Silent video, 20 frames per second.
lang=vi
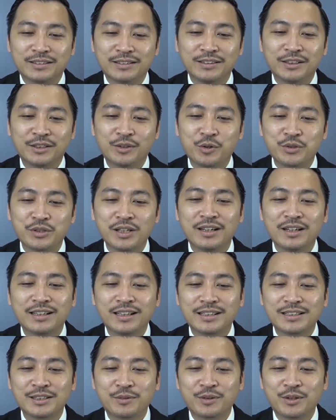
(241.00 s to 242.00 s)
gửi hồ sơ
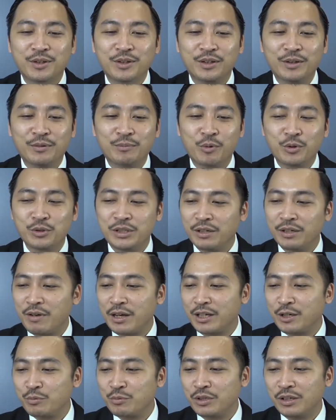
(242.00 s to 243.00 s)
lên sau đó bố trí về
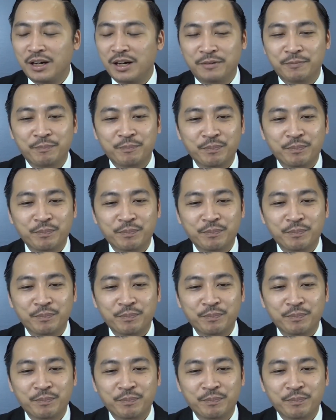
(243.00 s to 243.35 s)
công trường